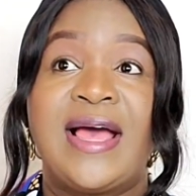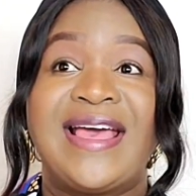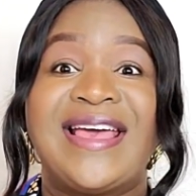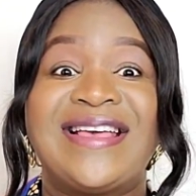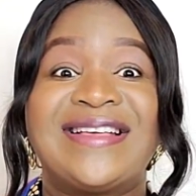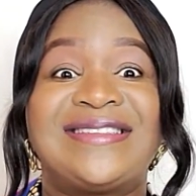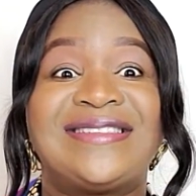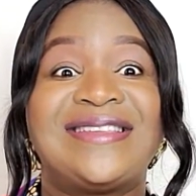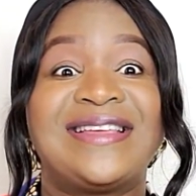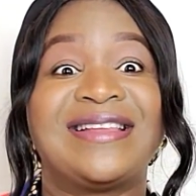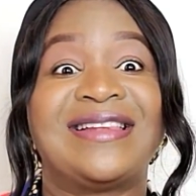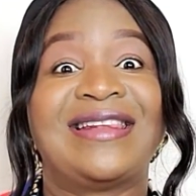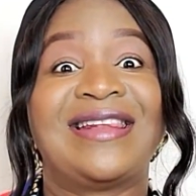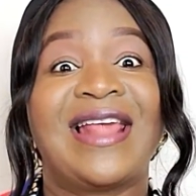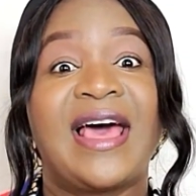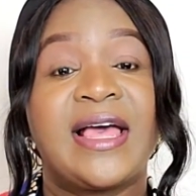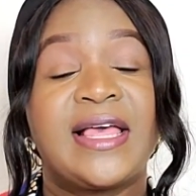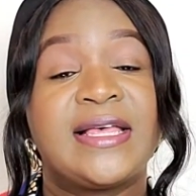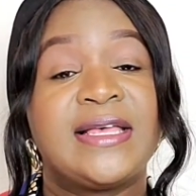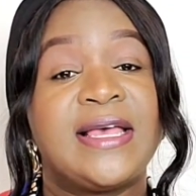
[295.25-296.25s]
Et c'est
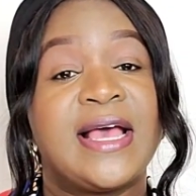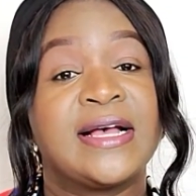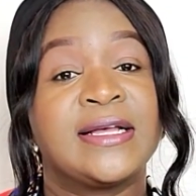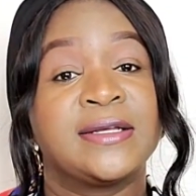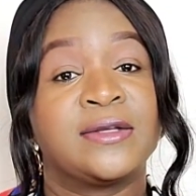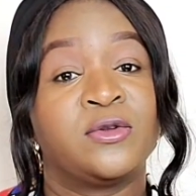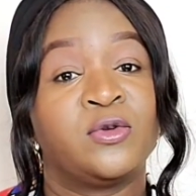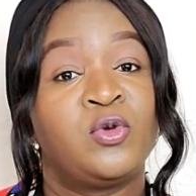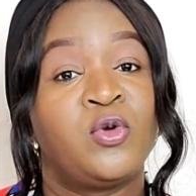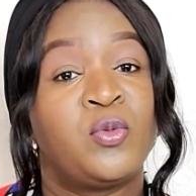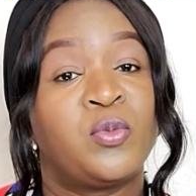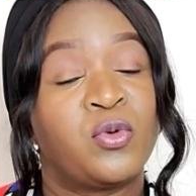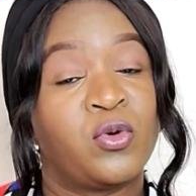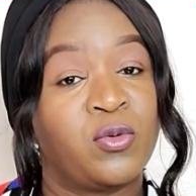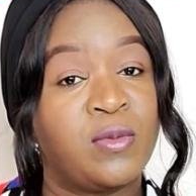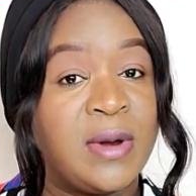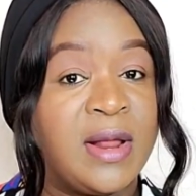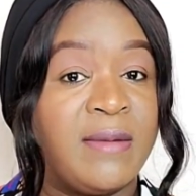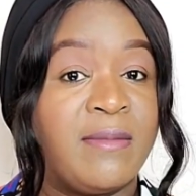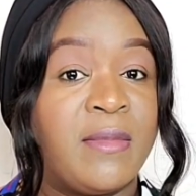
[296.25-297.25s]
là qu'il y a le
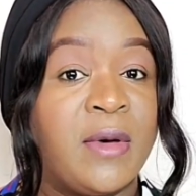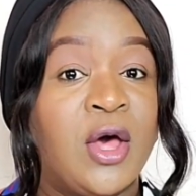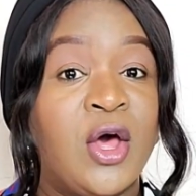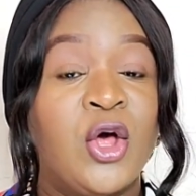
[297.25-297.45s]
problème.